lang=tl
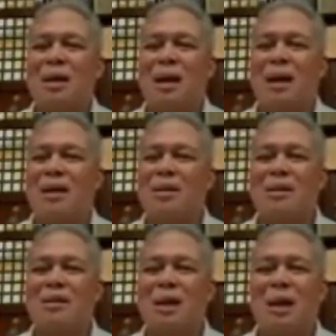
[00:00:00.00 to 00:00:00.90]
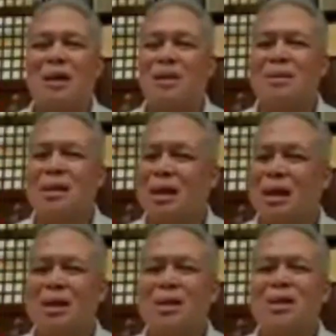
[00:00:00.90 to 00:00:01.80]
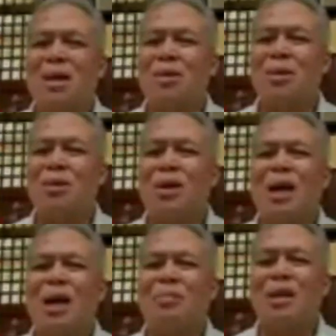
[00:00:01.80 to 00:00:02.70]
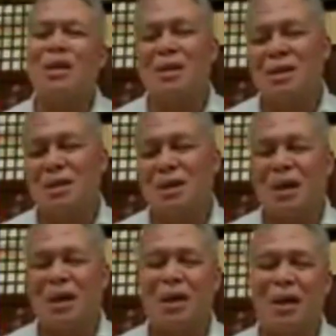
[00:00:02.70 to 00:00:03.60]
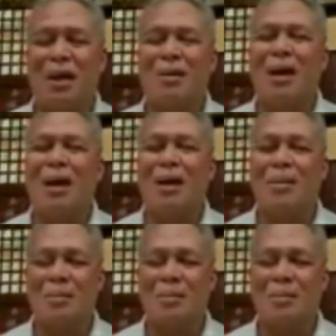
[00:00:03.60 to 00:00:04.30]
ang ang titigas ng ulo nila but ang ang ang,